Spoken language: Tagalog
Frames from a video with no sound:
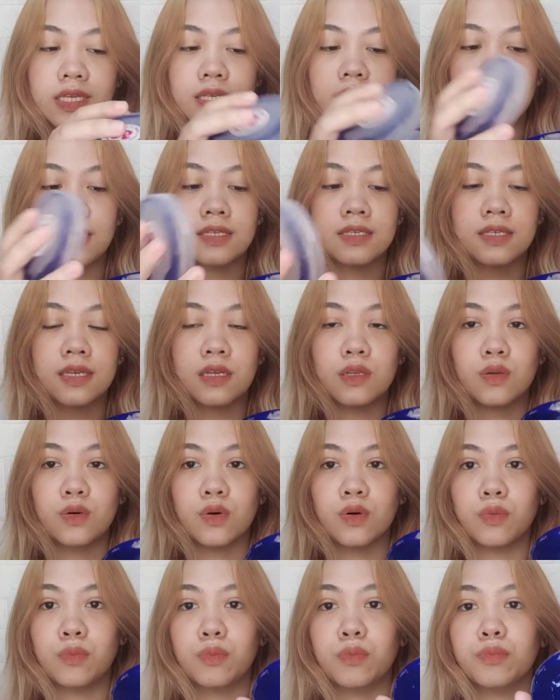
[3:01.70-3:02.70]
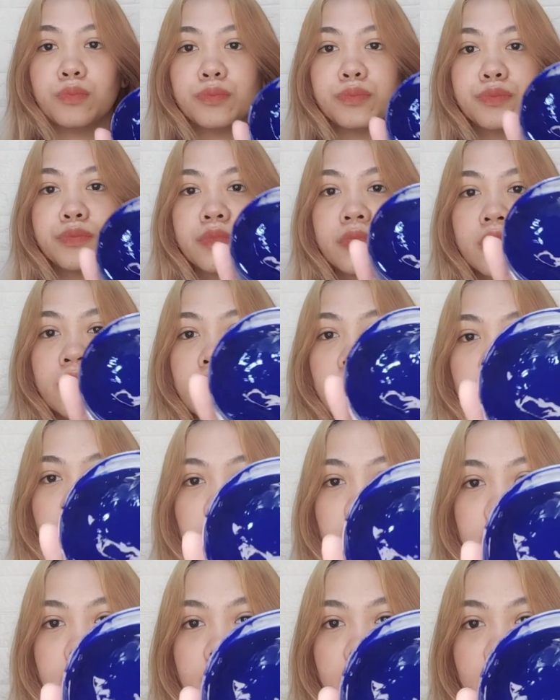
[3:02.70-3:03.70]
niya sa loob.
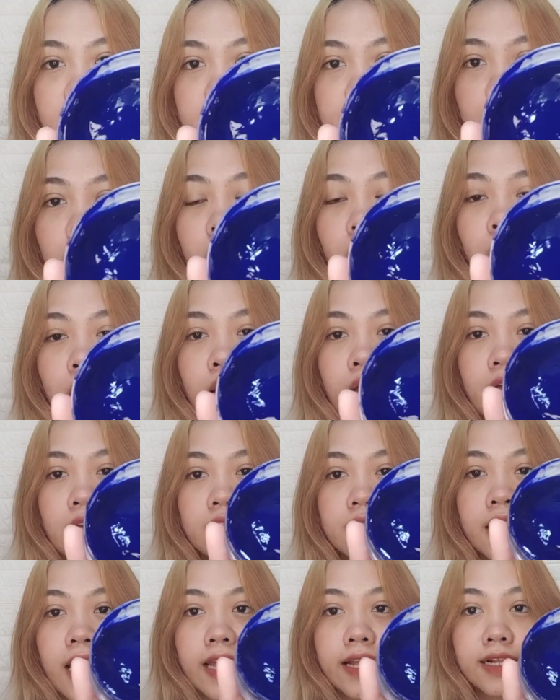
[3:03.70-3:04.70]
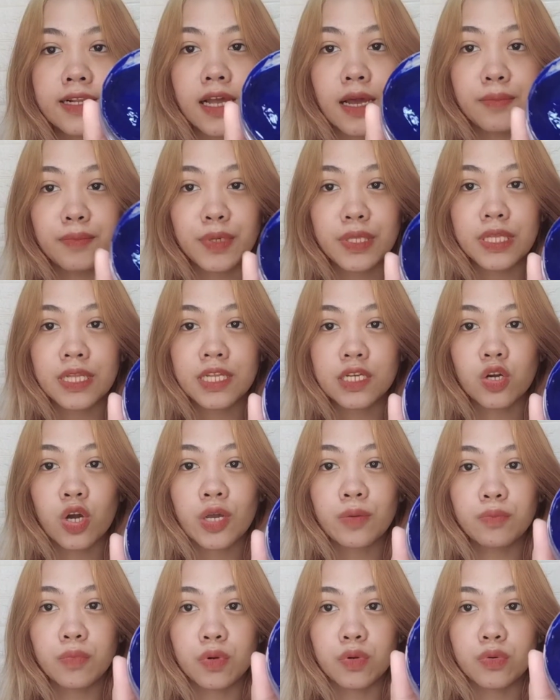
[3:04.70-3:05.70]
Ayan. Dahil nga pinili ko
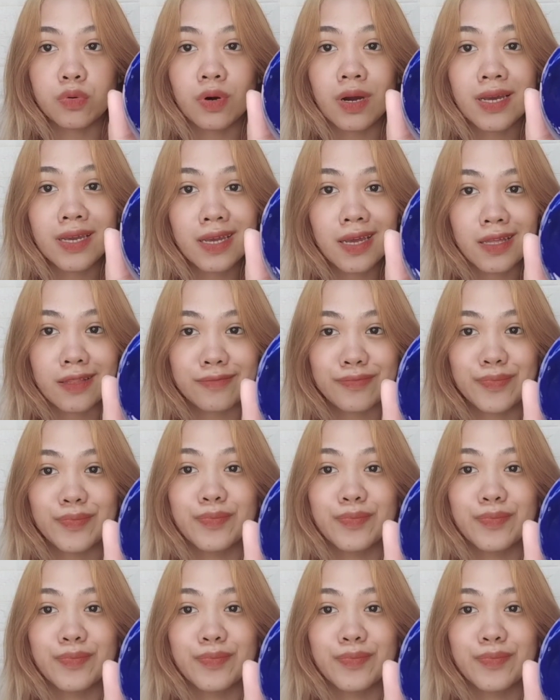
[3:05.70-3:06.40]
ay blue, ayan,